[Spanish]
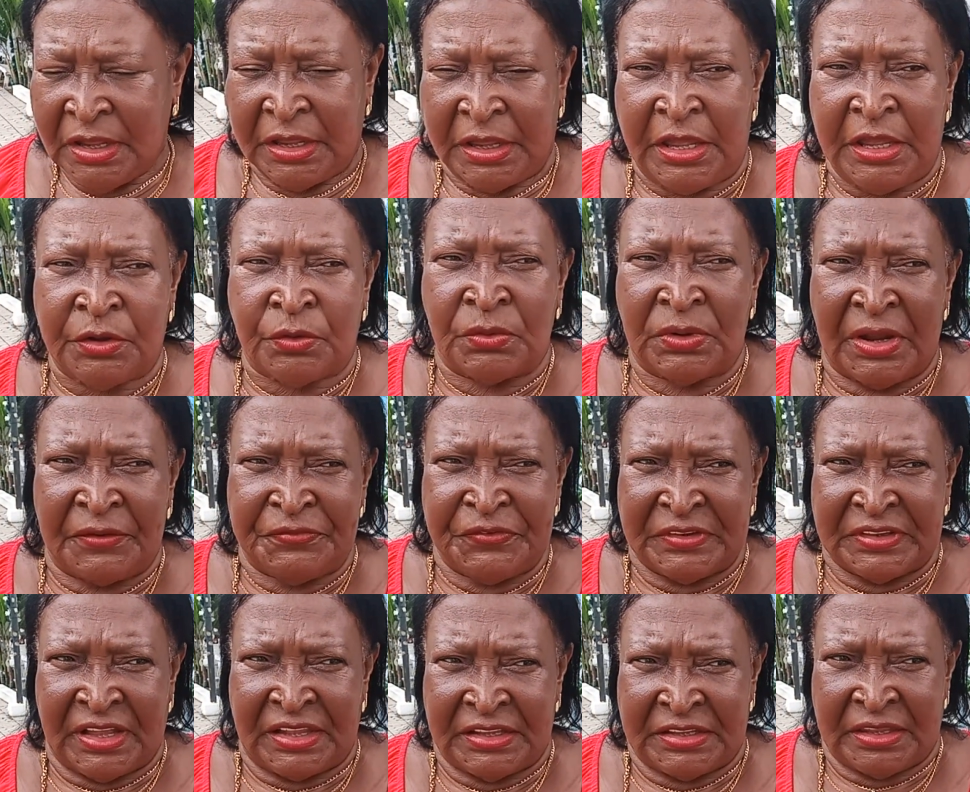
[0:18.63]
Es con la
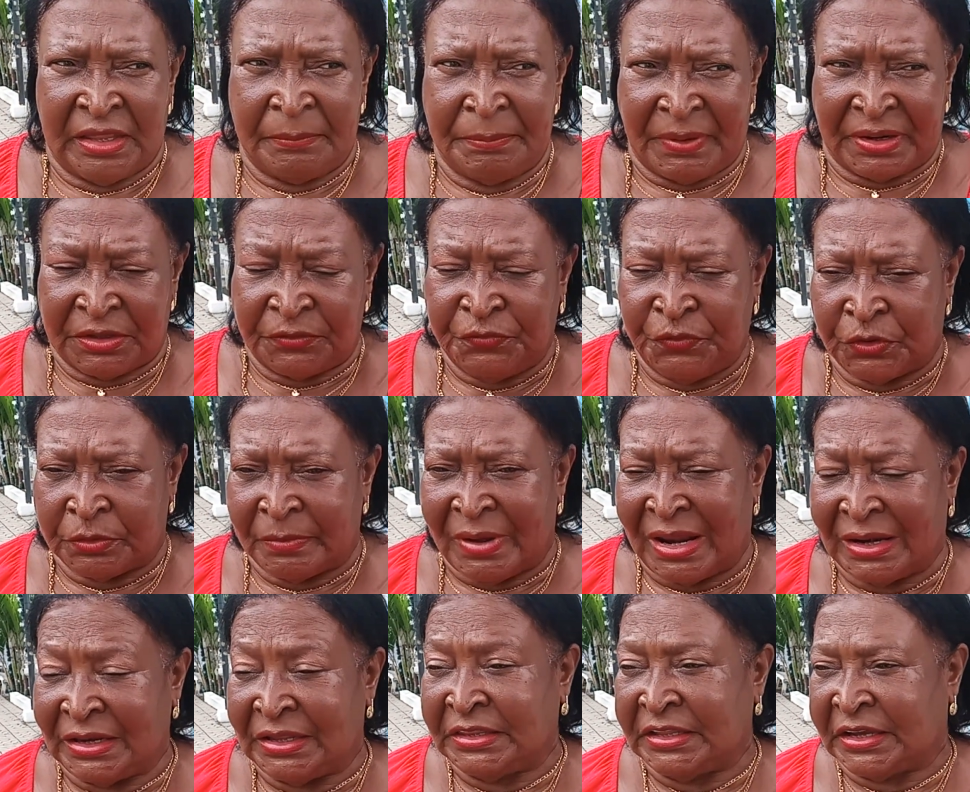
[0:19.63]
finalidad para
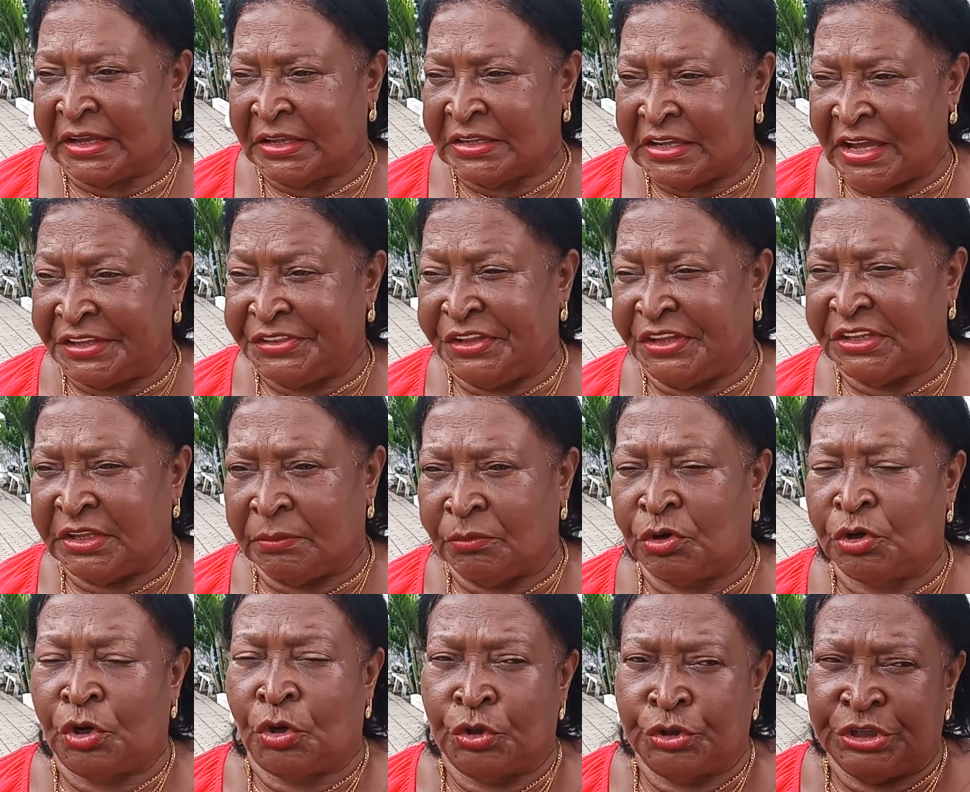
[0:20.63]
informarles de que ya
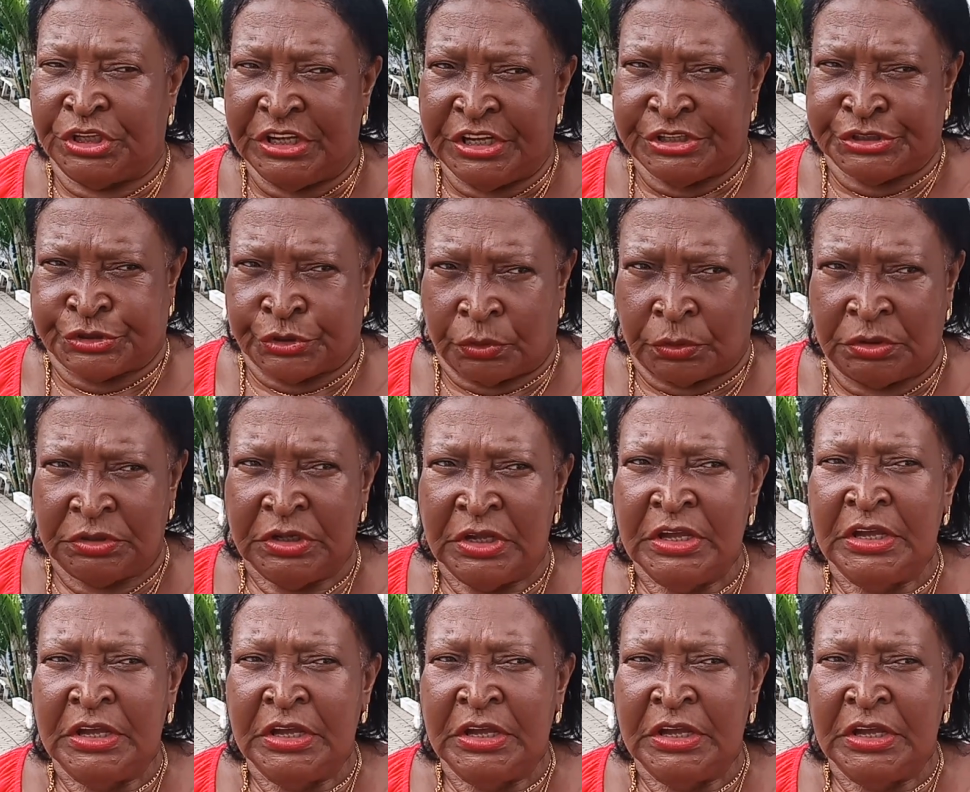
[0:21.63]
tenemos los nichos